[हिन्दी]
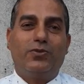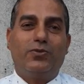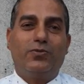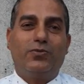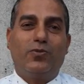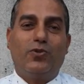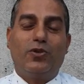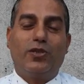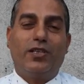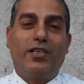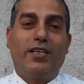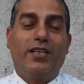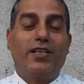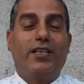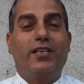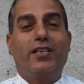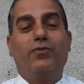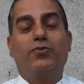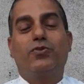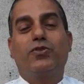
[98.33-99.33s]
बोलते हैं
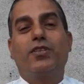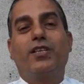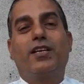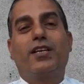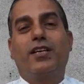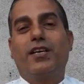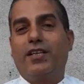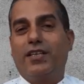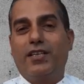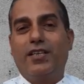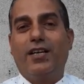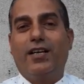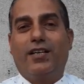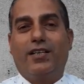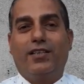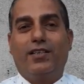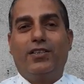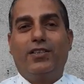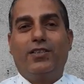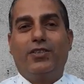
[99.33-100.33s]
कि उसने ख़रीदा
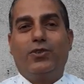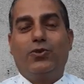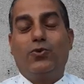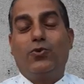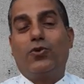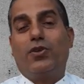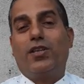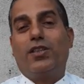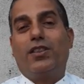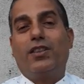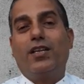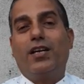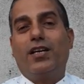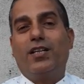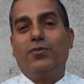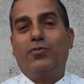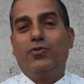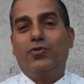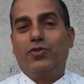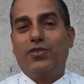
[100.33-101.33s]
तो कितने
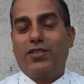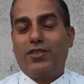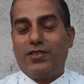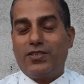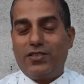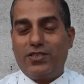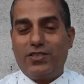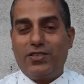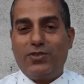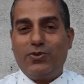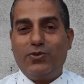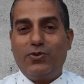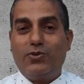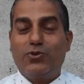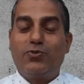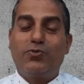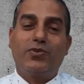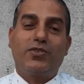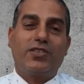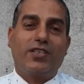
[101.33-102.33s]
आदमियों से रजिस्ट्री हुई
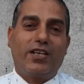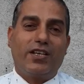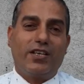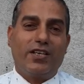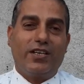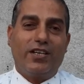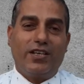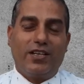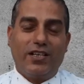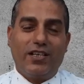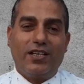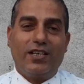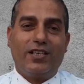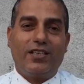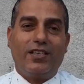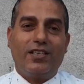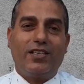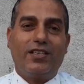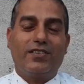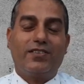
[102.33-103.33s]
उसमें सारी डिटेल
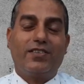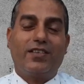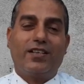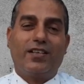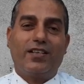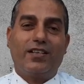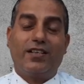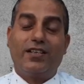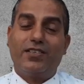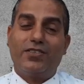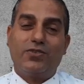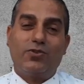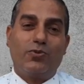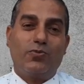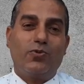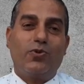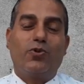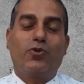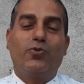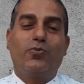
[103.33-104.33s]
आती है सारा लिस्ट ऑफ
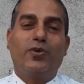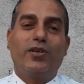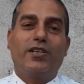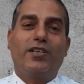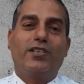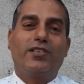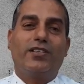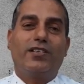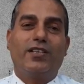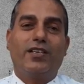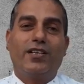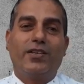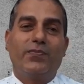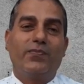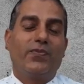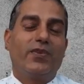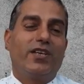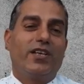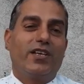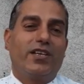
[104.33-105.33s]
डॉक्यूमेंट आ जाता है
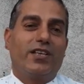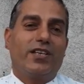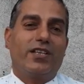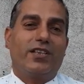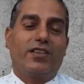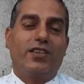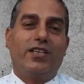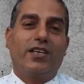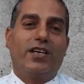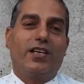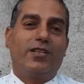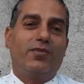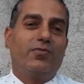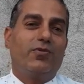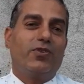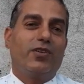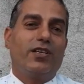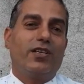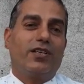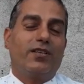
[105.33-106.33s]
कितने
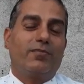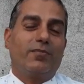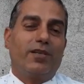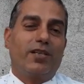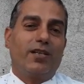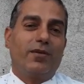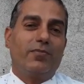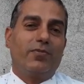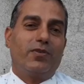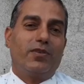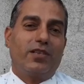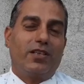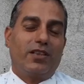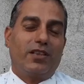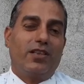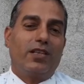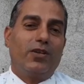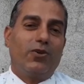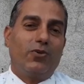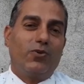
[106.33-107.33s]
आदमियों ने मतलब
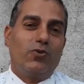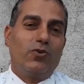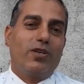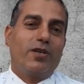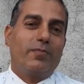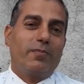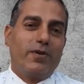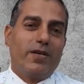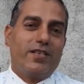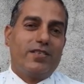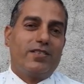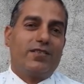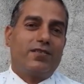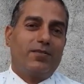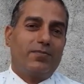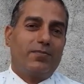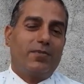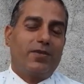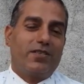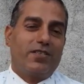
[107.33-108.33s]
कितने लोगों के पास
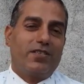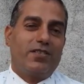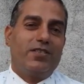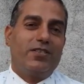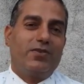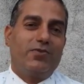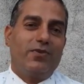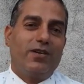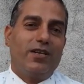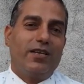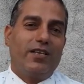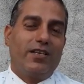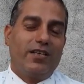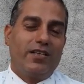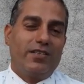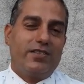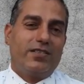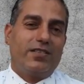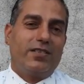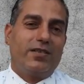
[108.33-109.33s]
परचेजिंग हुआ है
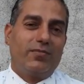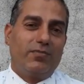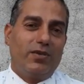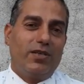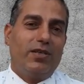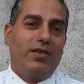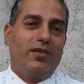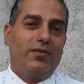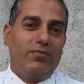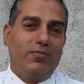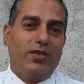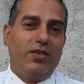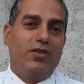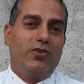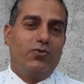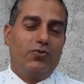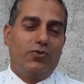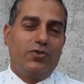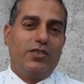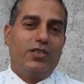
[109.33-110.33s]
ए से बी बी
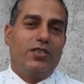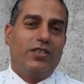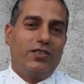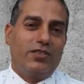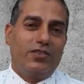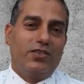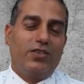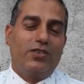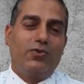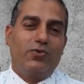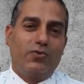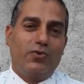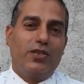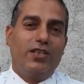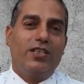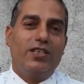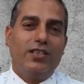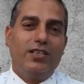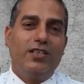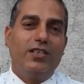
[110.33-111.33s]
टू सी सी टू
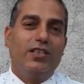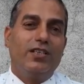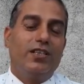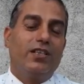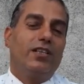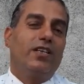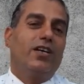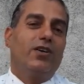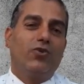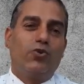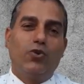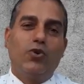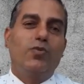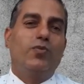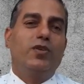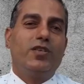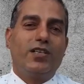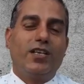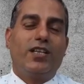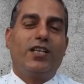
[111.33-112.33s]
डी या और
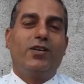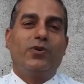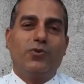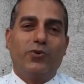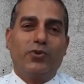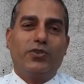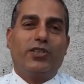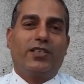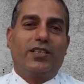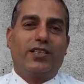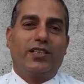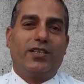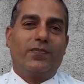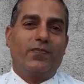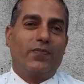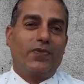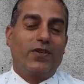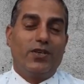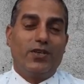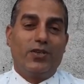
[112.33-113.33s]
भी ज़्यादा हो सकते हैं
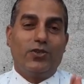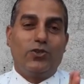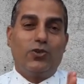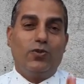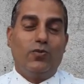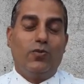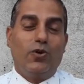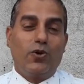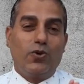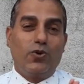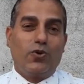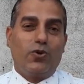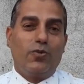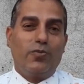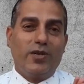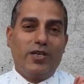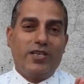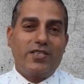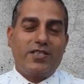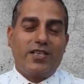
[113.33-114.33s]
तो वो
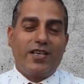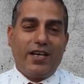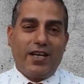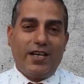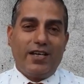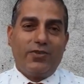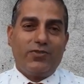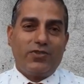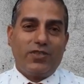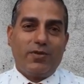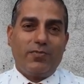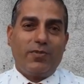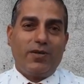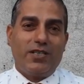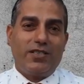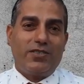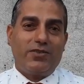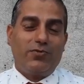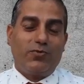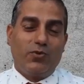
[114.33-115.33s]
डॉक्यूमेंट्स क्या है उसके
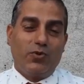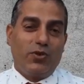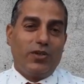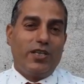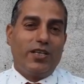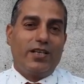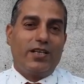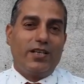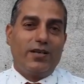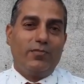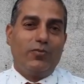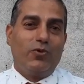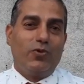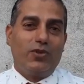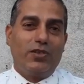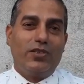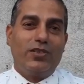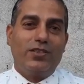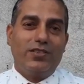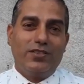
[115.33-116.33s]
पास वो देखना
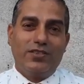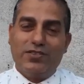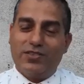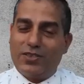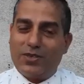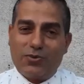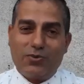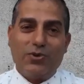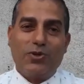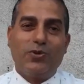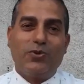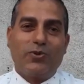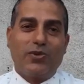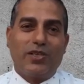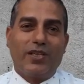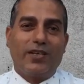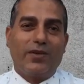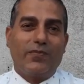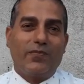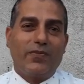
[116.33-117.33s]
बहुत ज़रूरी
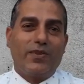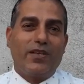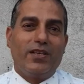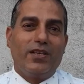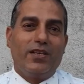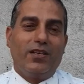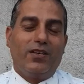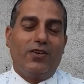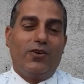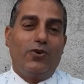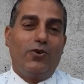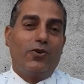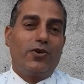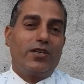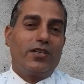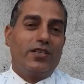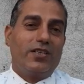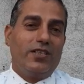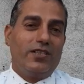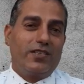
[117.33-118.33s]
होता है और
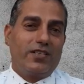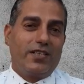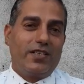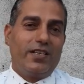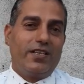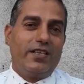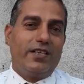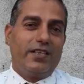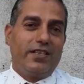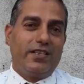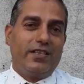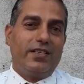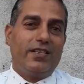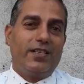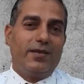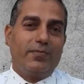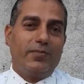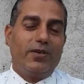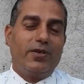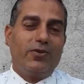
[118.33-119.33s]
इसके लिए यदि
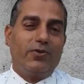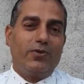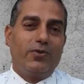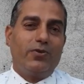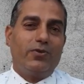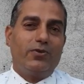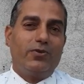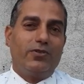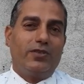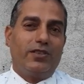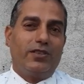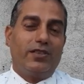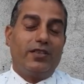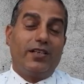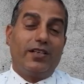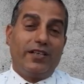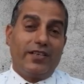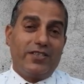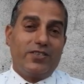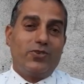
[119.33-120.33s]
अपने को
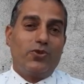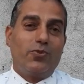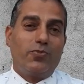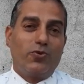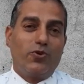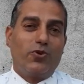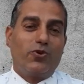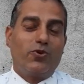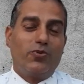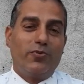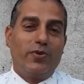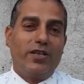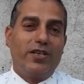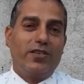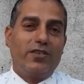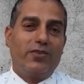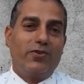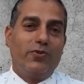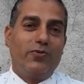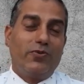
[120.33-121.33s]
लिस्ट ऑफ डॉक्यूमेंट
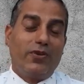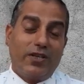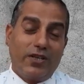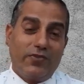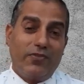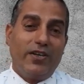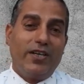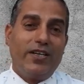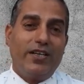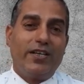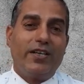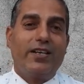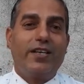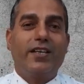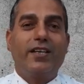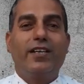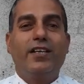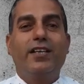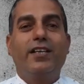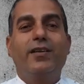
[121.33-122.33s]
को वेरीफाई करने
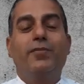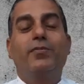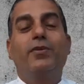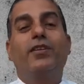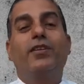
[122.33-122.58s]
के लिए अपन